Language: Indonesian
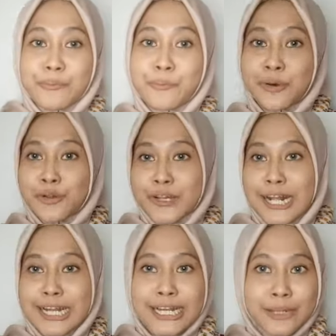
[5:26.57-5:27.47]
tapi menurut
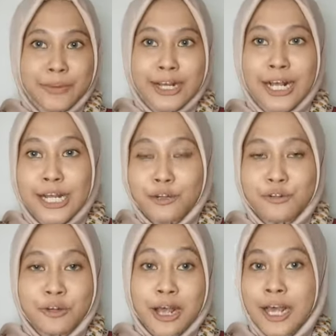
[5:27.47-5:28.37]
kalian gimana? kalian
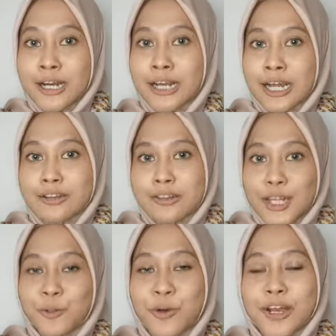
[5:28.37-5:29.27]
suka nggak dengan
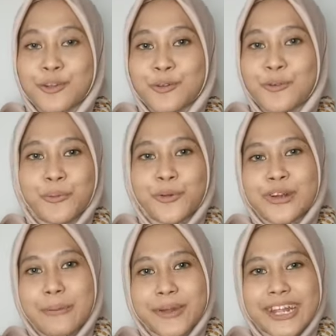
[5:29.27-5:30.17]
set 228
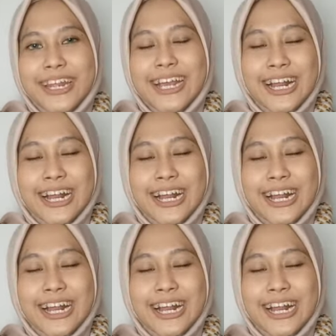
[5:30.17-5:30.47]
ini?